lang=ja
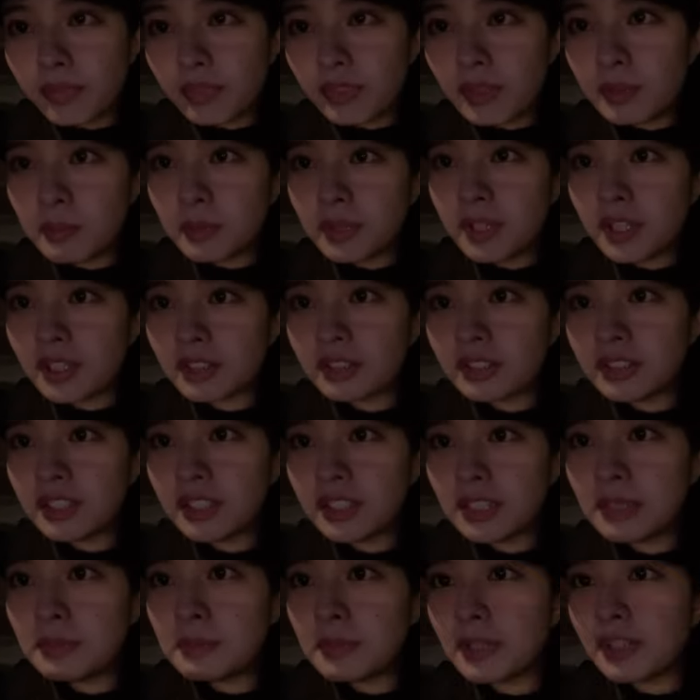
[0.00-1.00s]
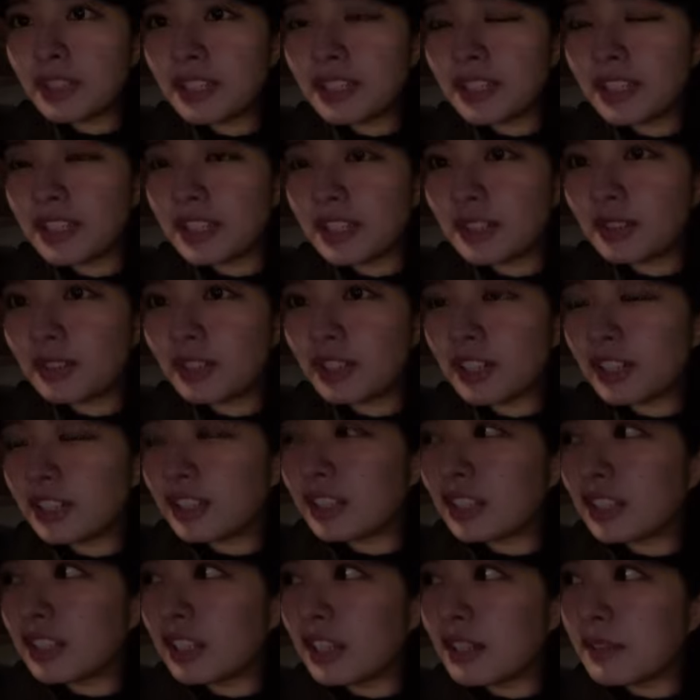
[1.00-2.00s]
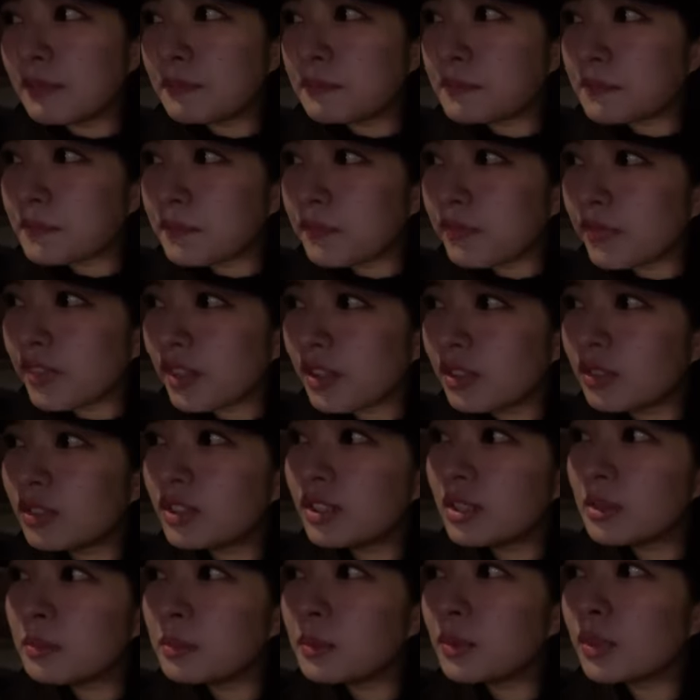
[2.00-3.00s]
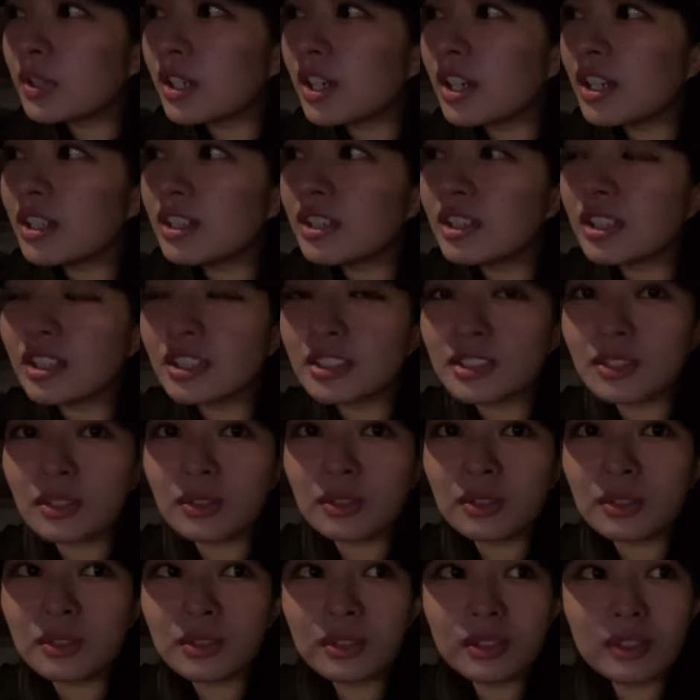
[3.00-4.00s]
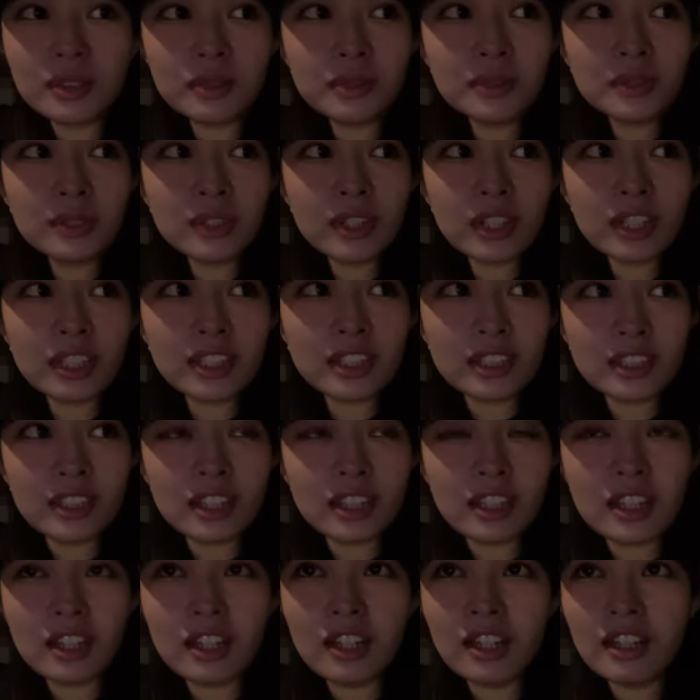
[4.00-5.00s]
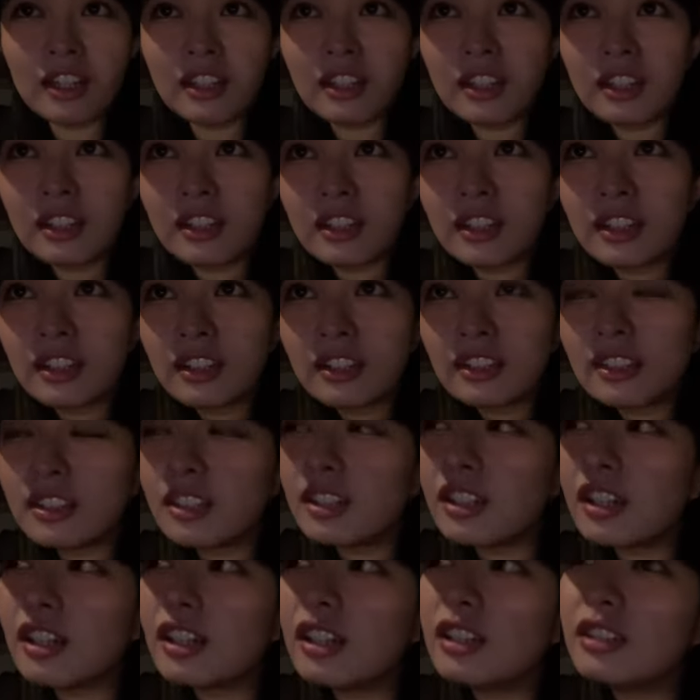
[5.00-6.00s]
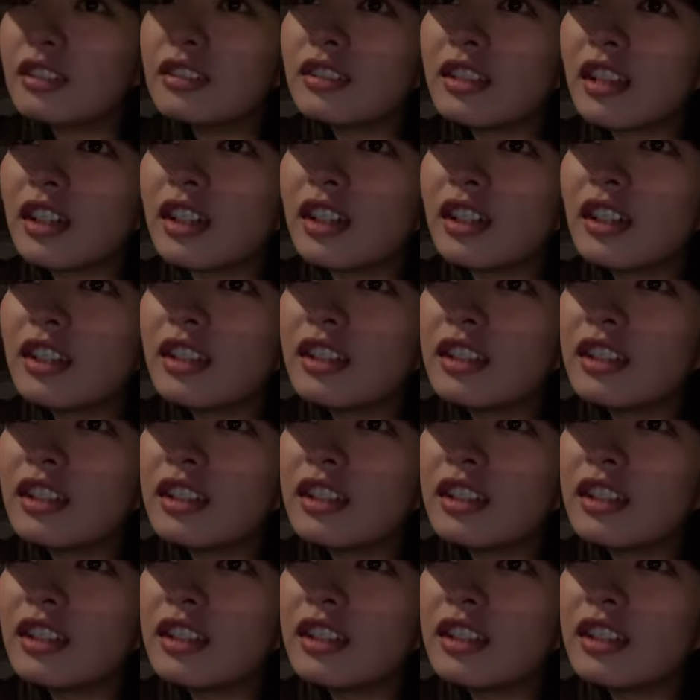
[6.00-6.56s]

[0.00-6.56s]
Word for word: でも逆に今できてよかったねこれでもう帰ったら速攻で風呂入って寝られるわ